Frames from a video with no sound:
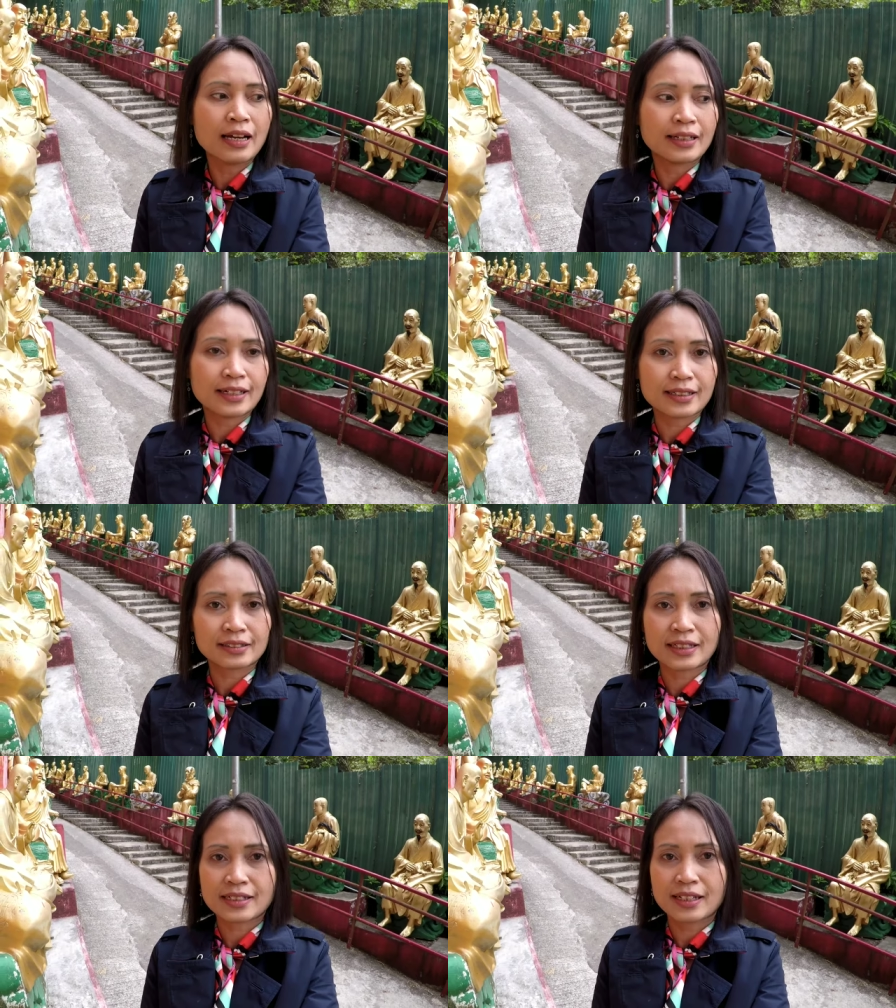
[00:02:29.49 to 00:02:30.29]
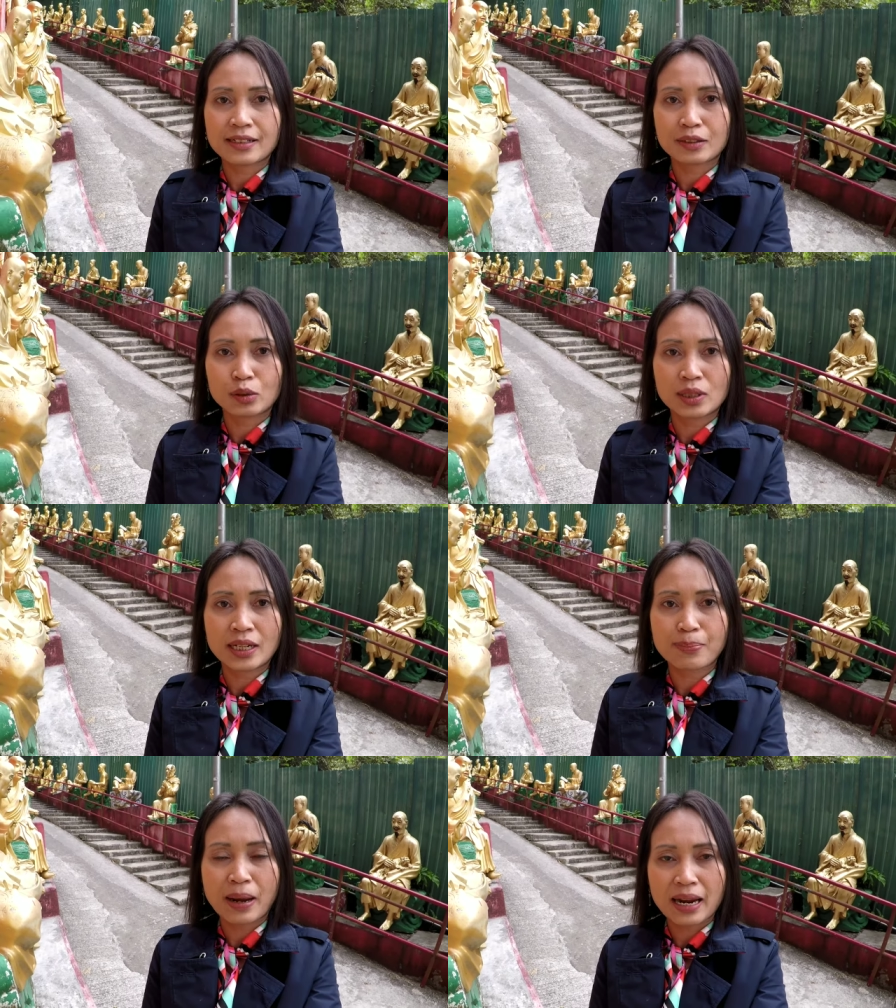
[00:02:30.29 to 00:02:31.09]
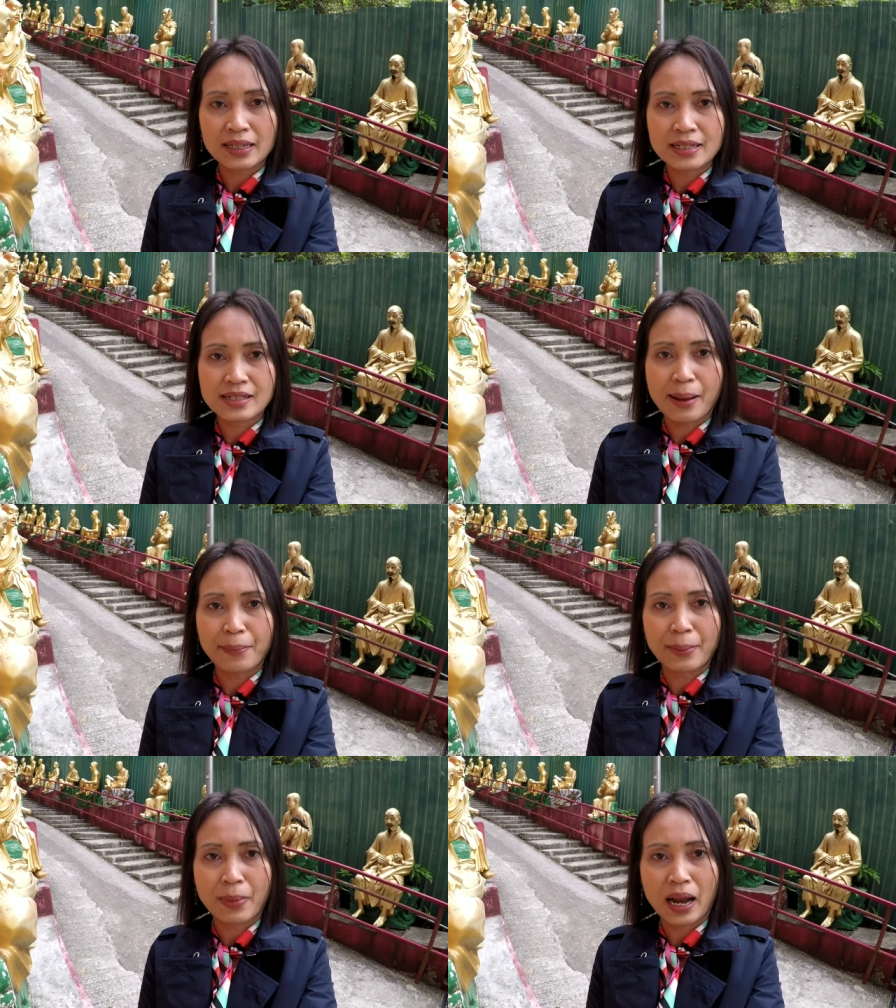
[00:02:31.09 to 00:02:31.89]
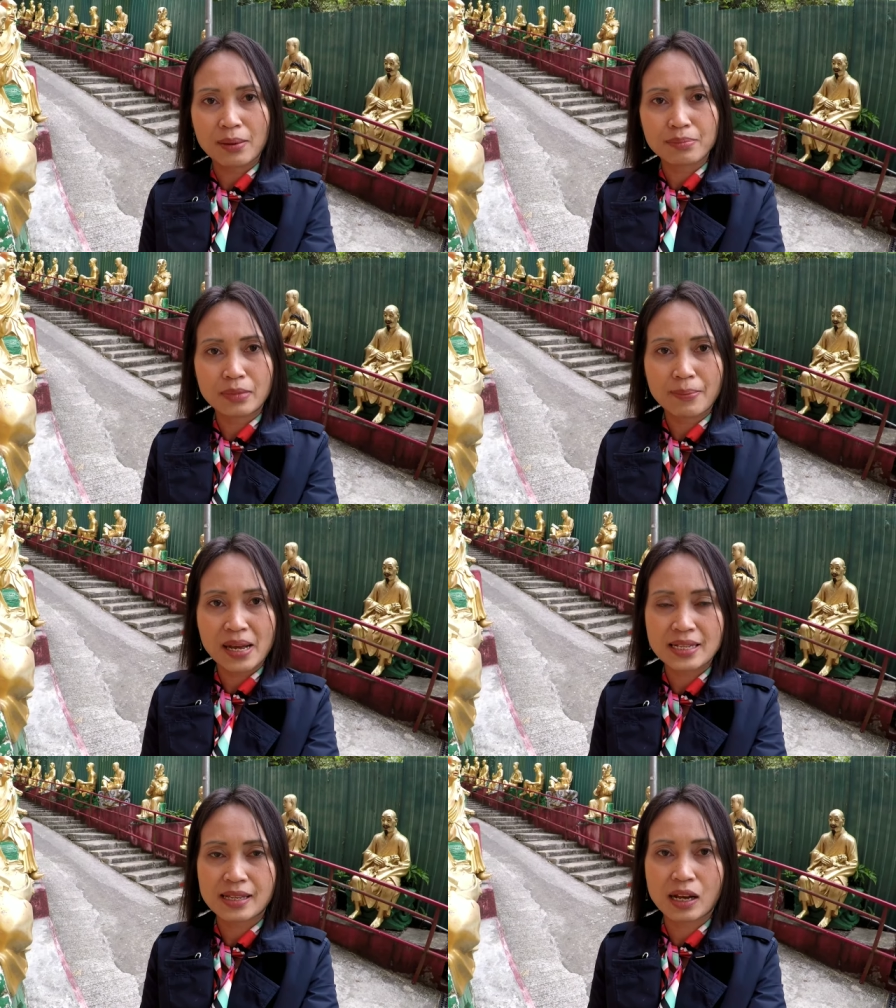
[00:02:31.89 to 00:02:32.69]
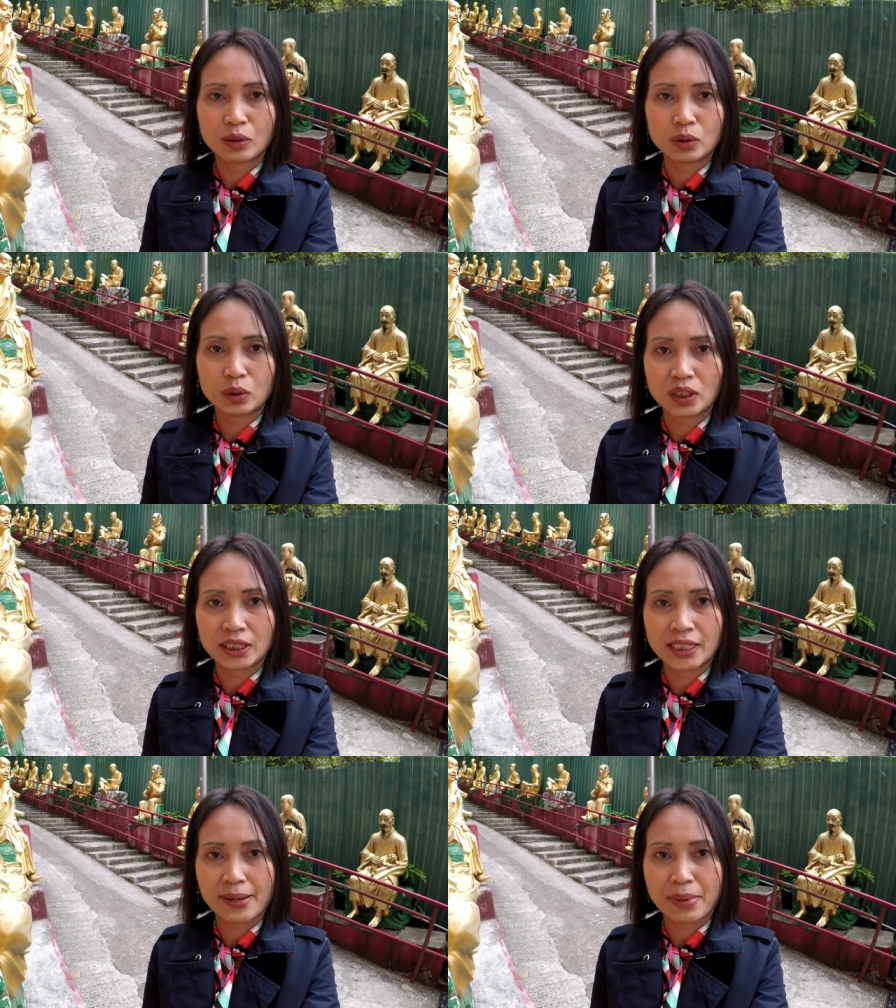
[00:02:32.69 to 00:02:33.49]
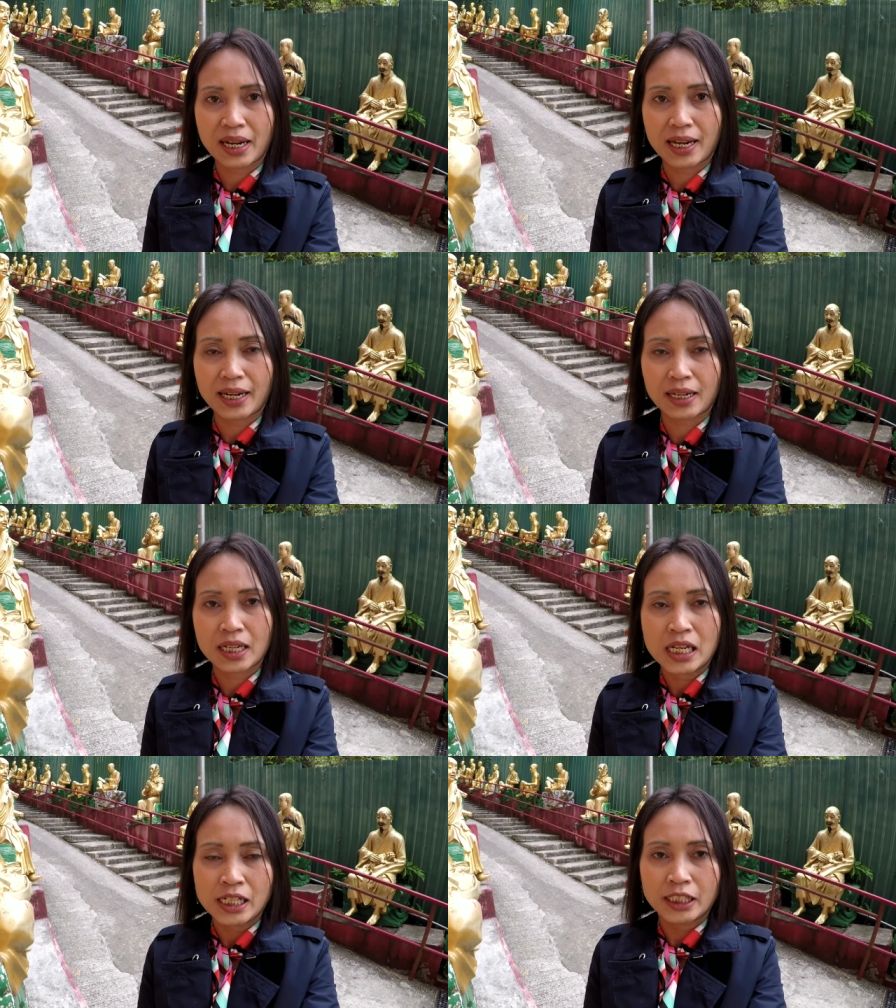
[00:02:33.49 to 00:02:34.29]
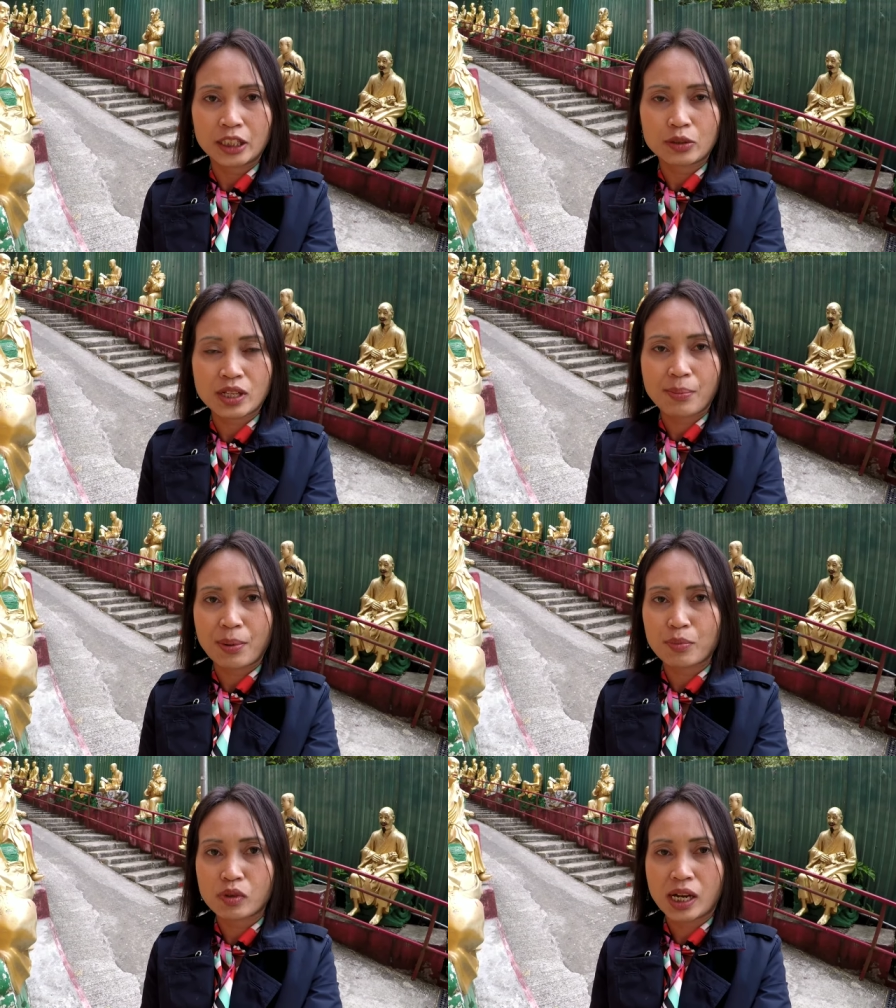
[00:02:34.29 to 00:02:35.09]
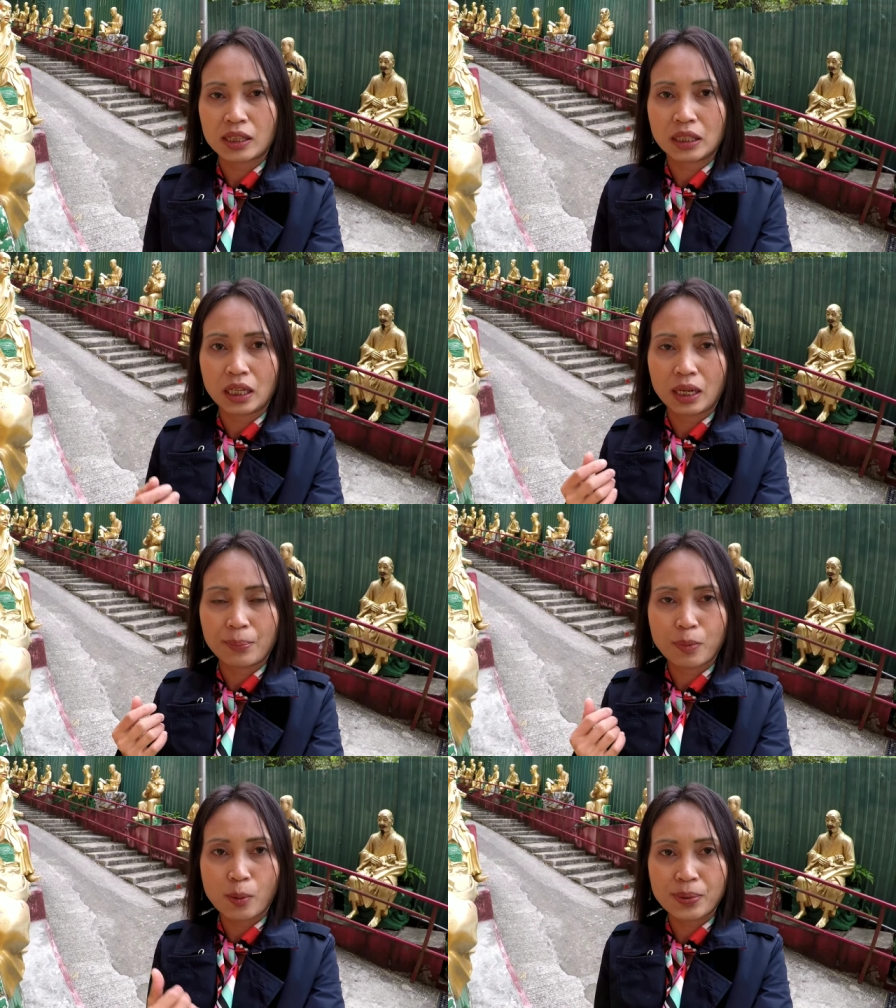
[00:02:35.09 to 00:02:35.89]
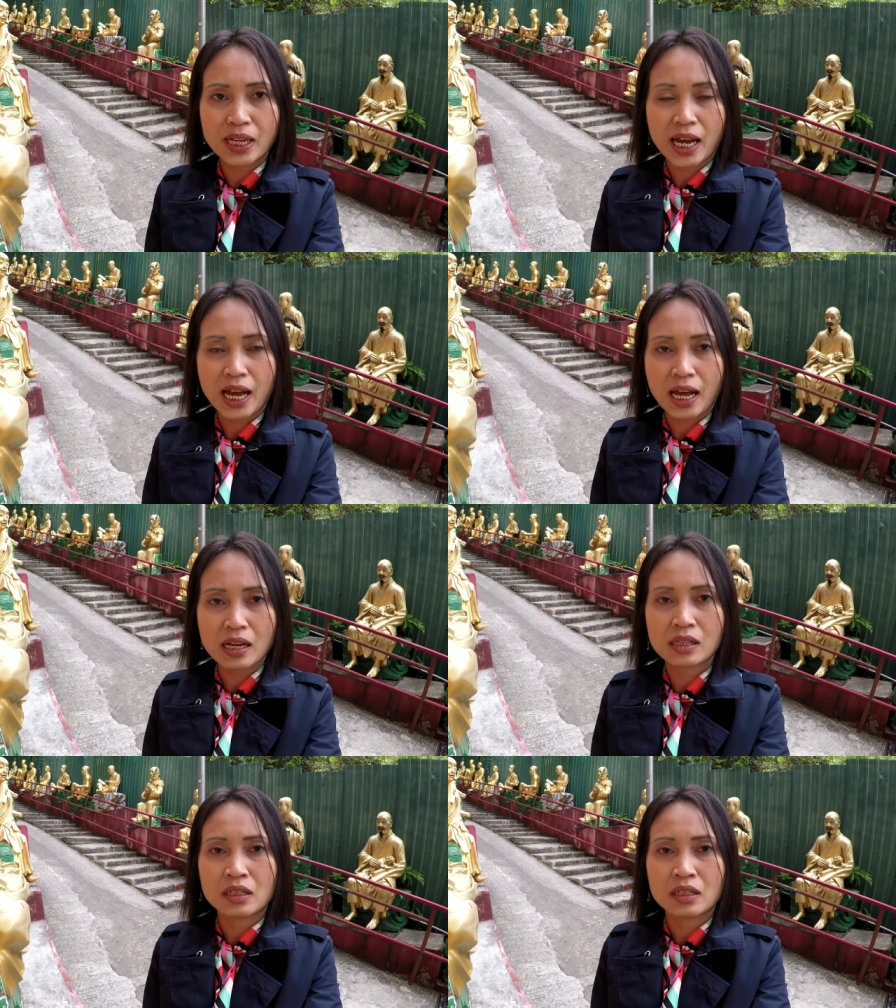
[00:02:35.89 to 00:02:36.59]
dan kerjaan saya itu dari pagi sampai malam memasak untuk kedai makanan yaitu saya membuat uh, popiah